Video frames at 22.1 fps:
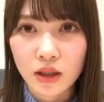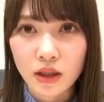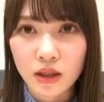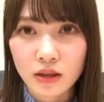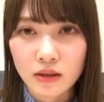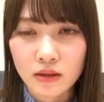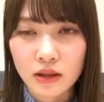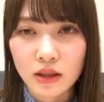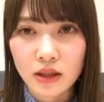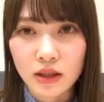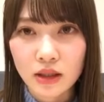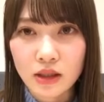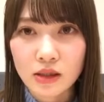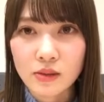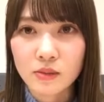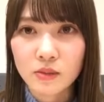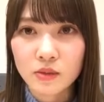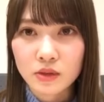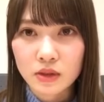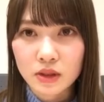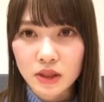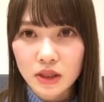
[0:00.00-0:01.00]
あれは
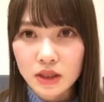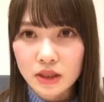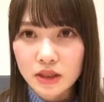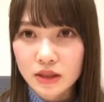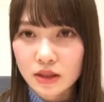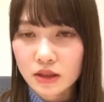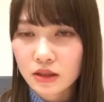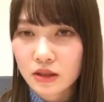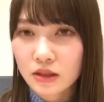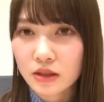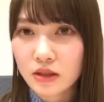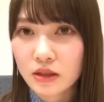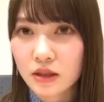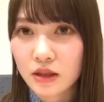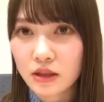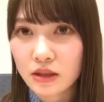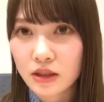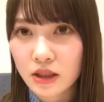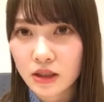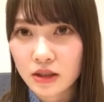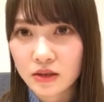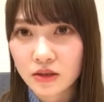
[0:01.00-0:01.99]
ね難しかっ
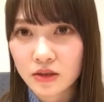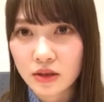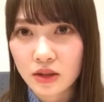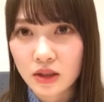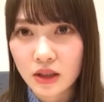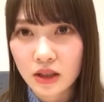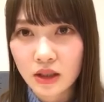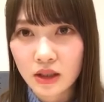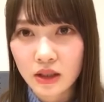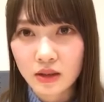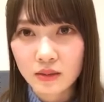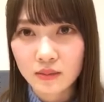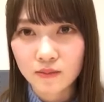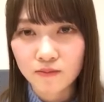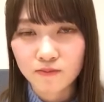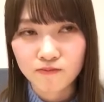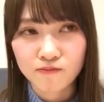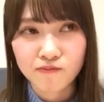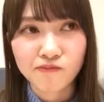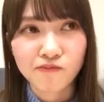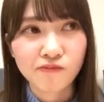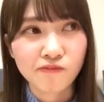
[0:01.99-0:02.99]
た。あとね、
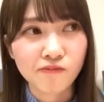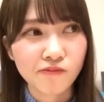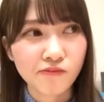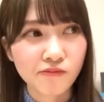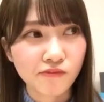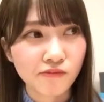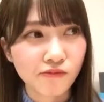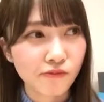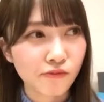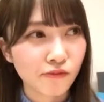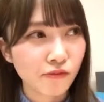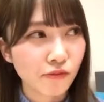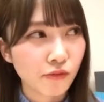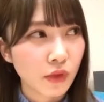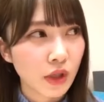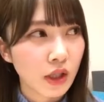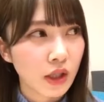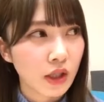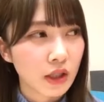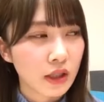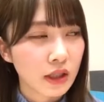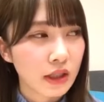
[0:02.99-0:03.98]
うん、
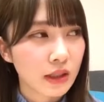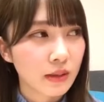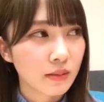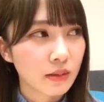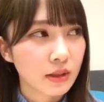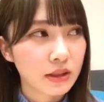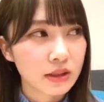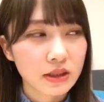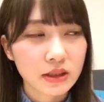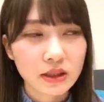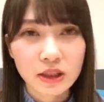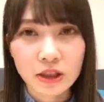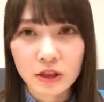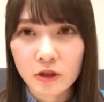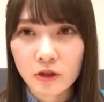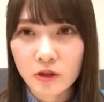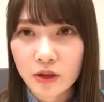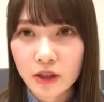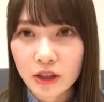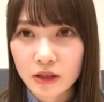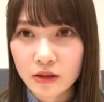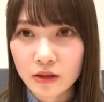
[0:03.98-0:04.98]
騎馬戦
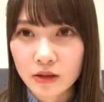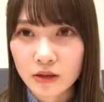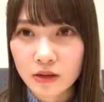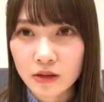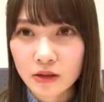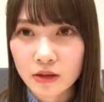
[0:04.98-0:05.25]
弱い。